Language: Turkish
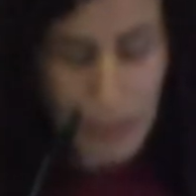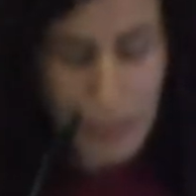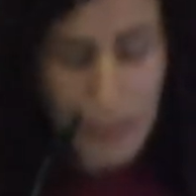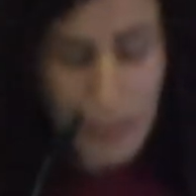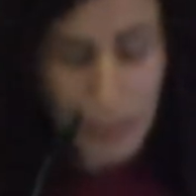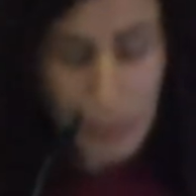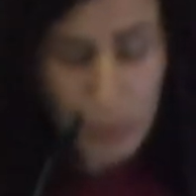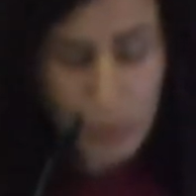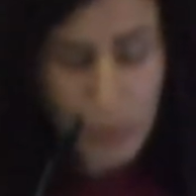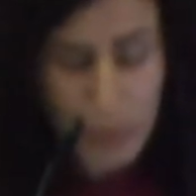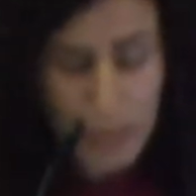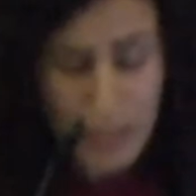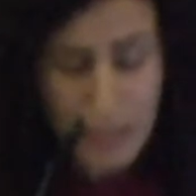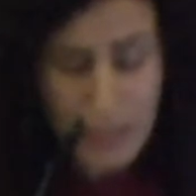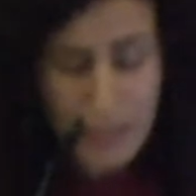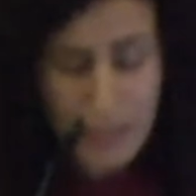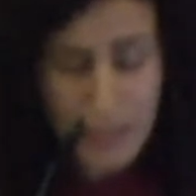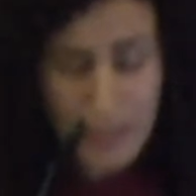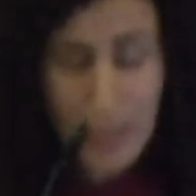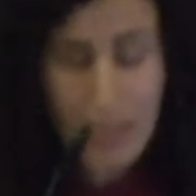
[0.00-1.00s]
Yine bunun
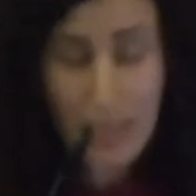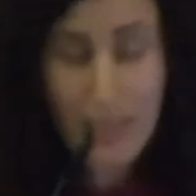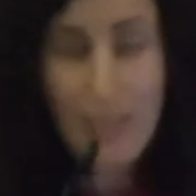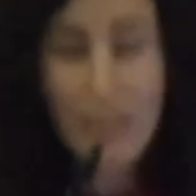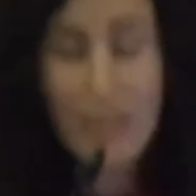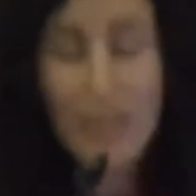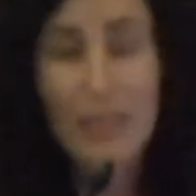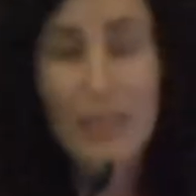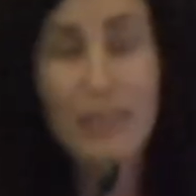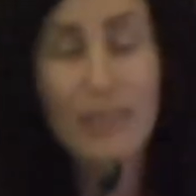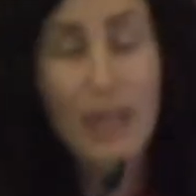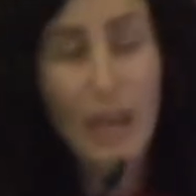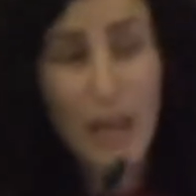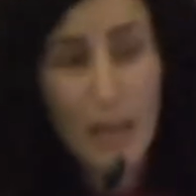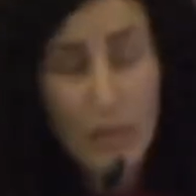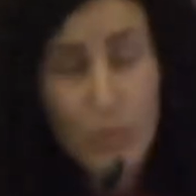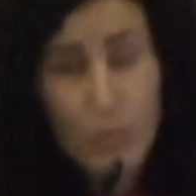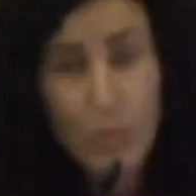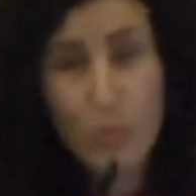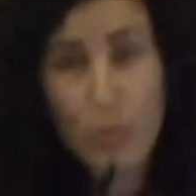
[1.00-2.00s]
içerisinde
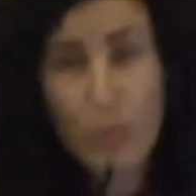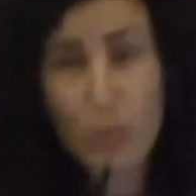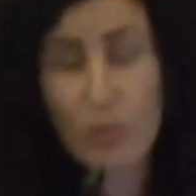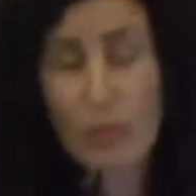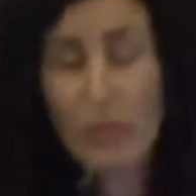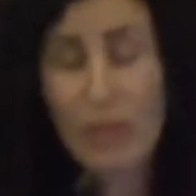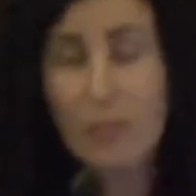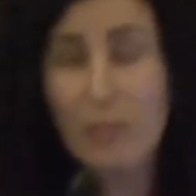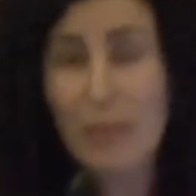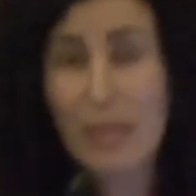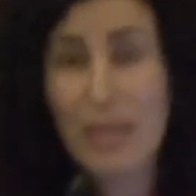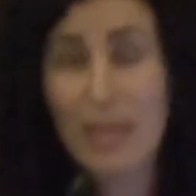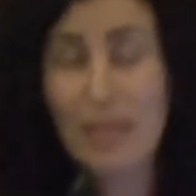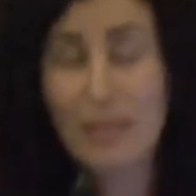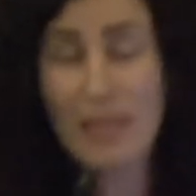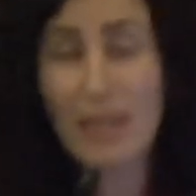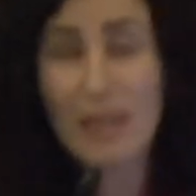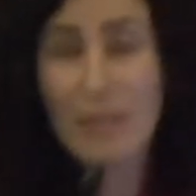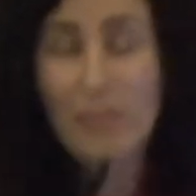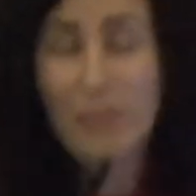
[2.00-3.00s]
daha üst
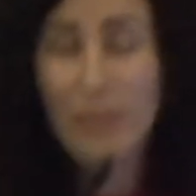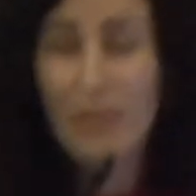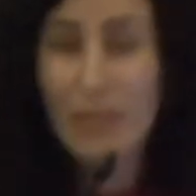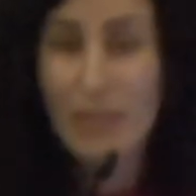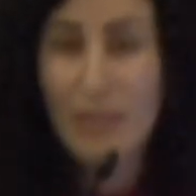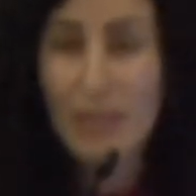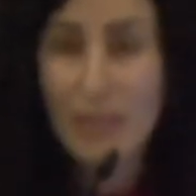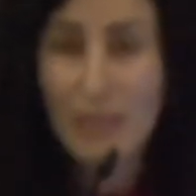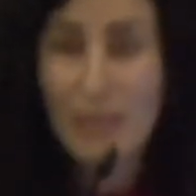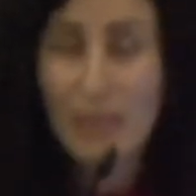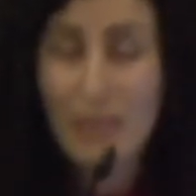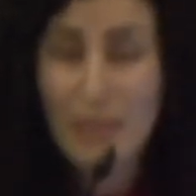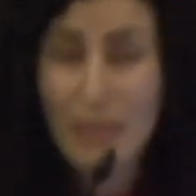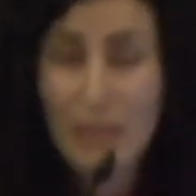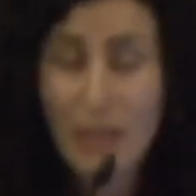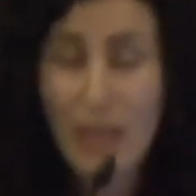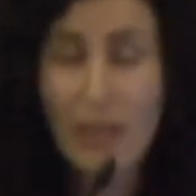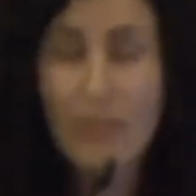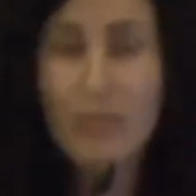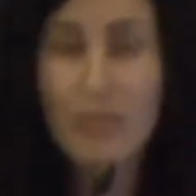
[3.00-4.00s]
örgütlenmelerde e,
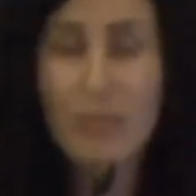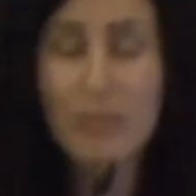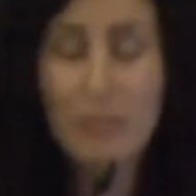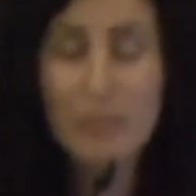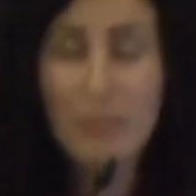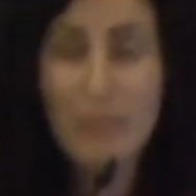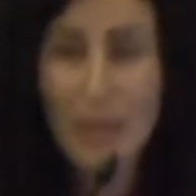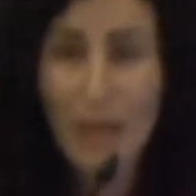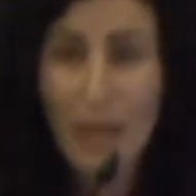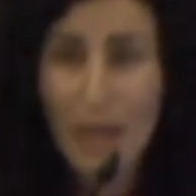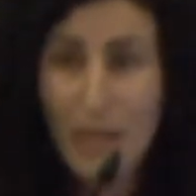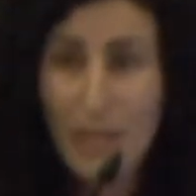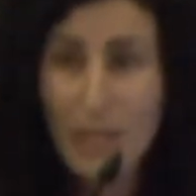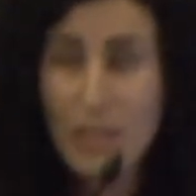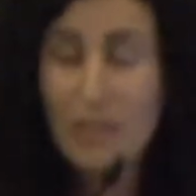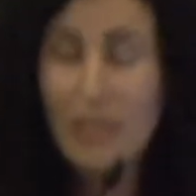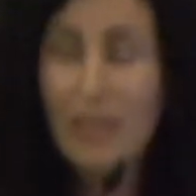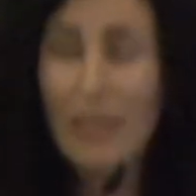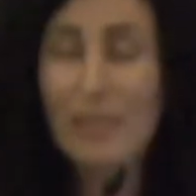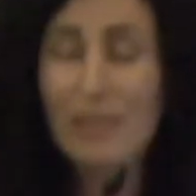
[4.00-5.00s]
kavim,
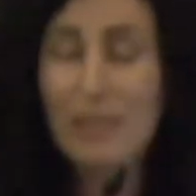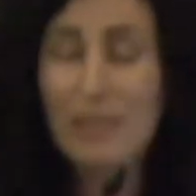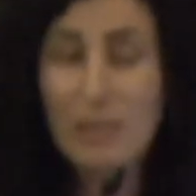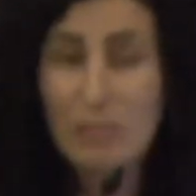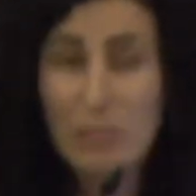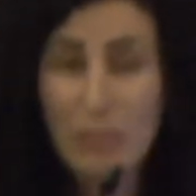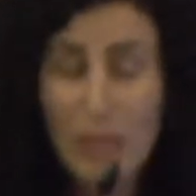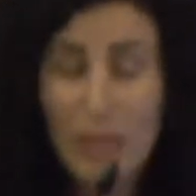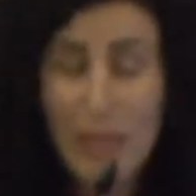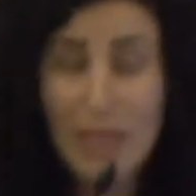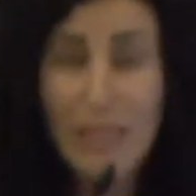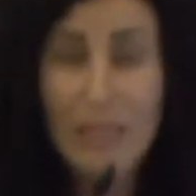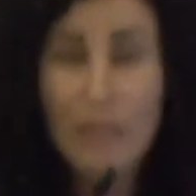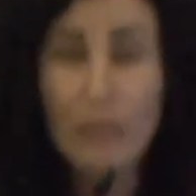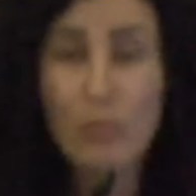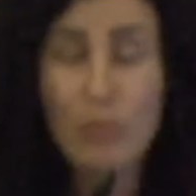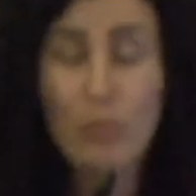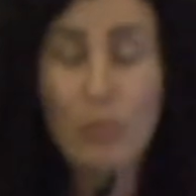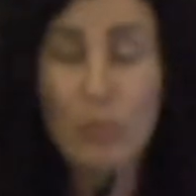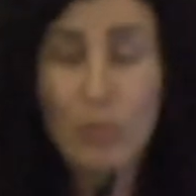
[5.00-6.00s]
aşiret, millet,
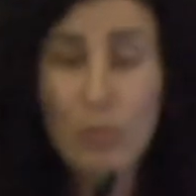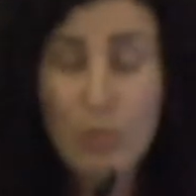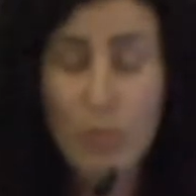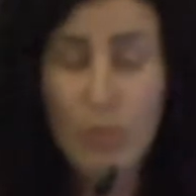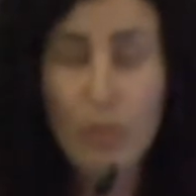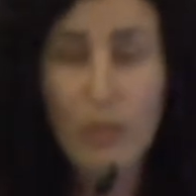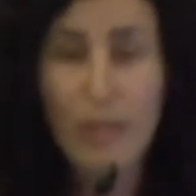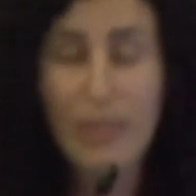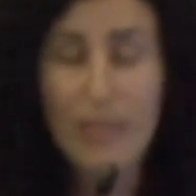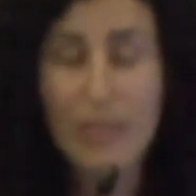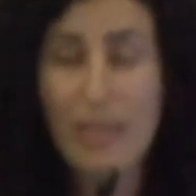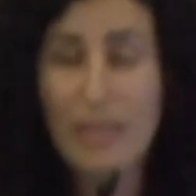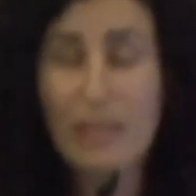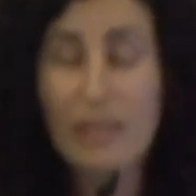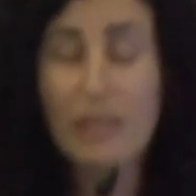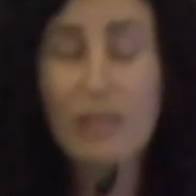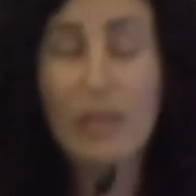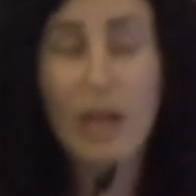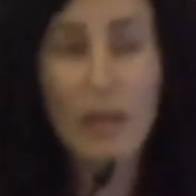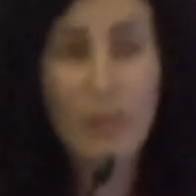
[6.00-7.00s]
ulus olarak
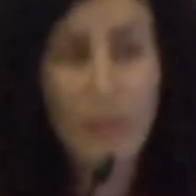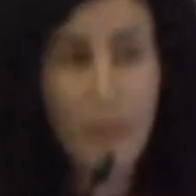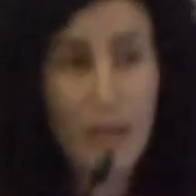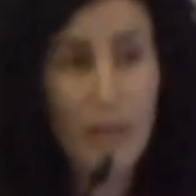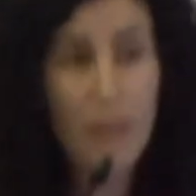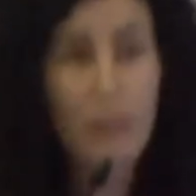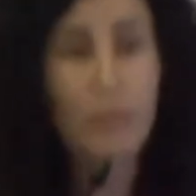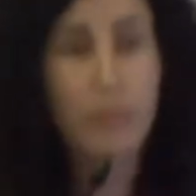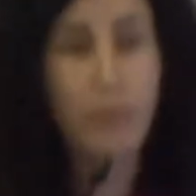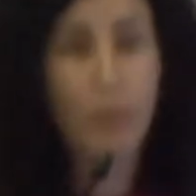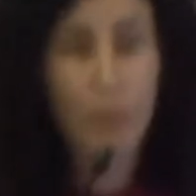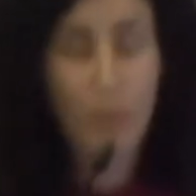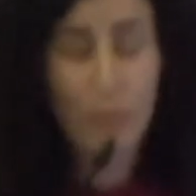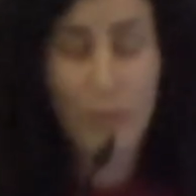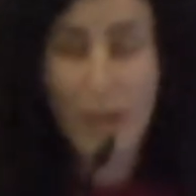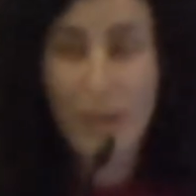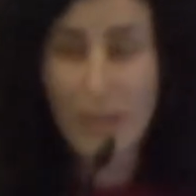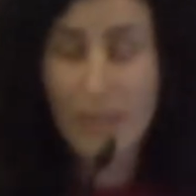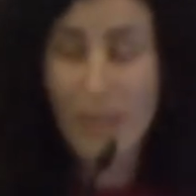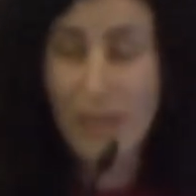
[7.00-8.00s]
kendini daha farklı
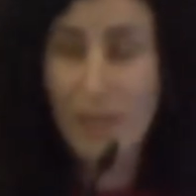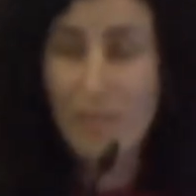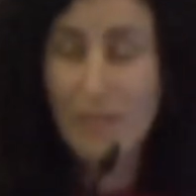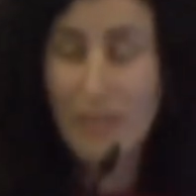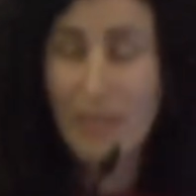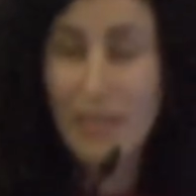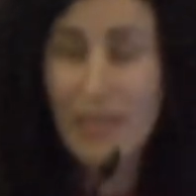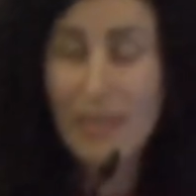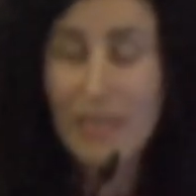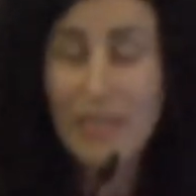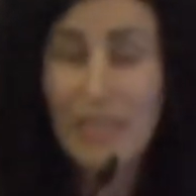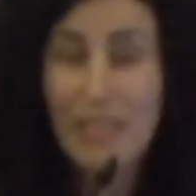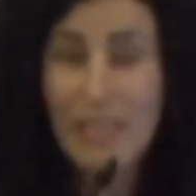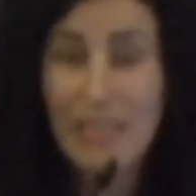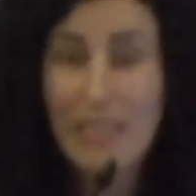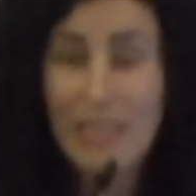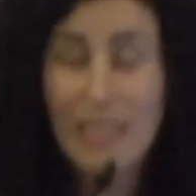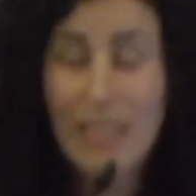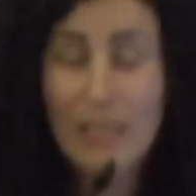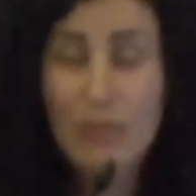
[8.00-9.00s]
formlarda
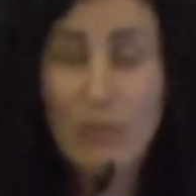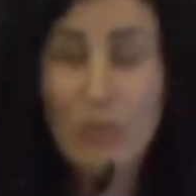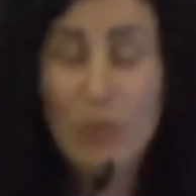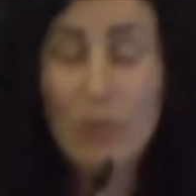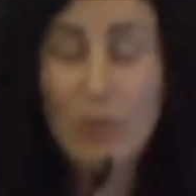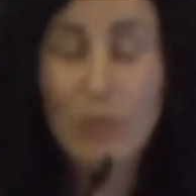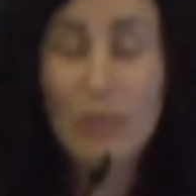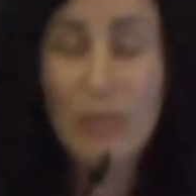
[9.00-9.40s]
e, kendini